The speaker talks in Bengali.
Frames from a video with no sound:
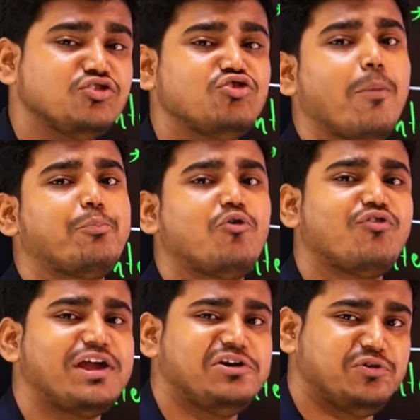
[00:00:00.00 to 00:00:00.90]
জব
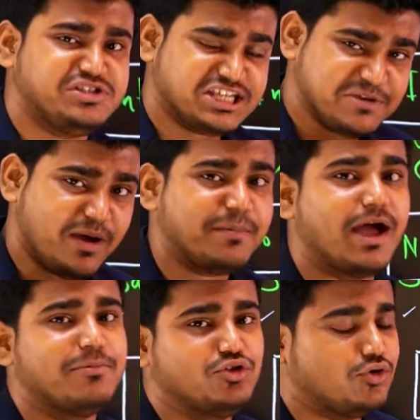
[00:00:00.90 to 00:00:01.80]
প্রোফাইল রয়েছে কিভাবে
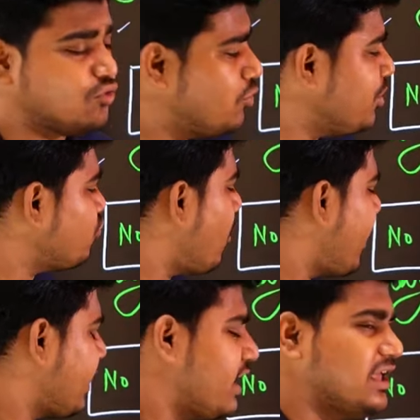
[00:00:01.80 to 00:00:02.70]
আবেদন করবে সব
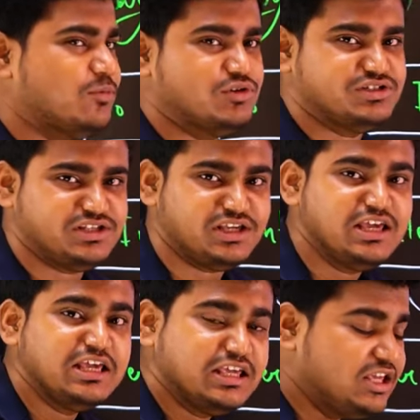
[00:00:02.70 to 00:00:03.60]
একে একে বলছি
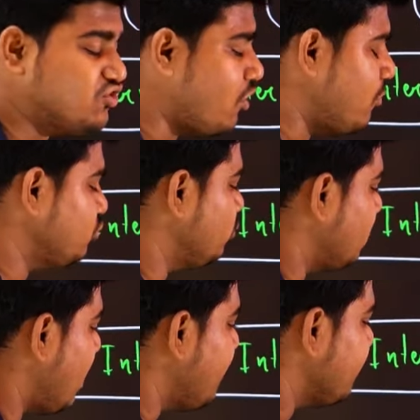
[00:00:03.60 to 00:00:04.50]
কি
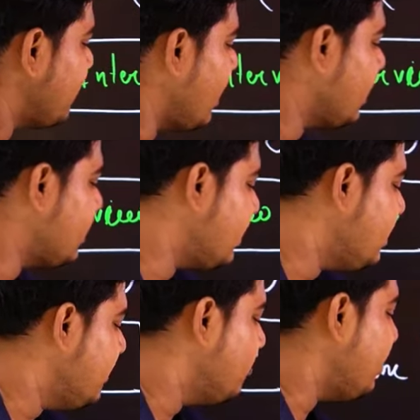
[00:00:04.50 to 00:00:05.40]
সমস্তটা তার আগে বলে